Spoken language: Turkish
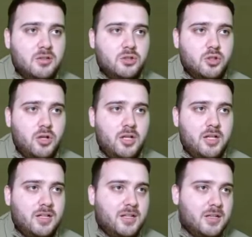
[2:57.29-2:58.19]
Şöyle
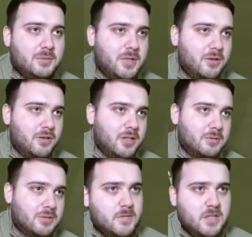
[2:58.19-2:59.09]
ah be
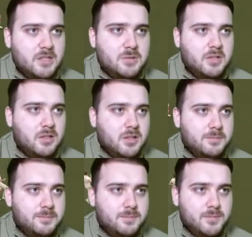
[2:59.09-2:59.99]
oynayamadık. Hadi
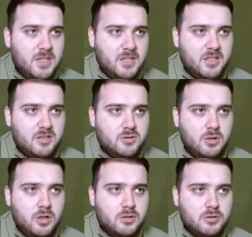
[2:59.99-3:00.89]
bakalım. İkinci
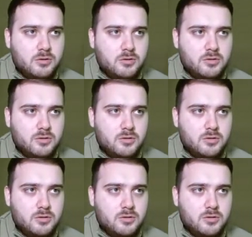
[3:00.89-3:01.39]
golü arıyoruz.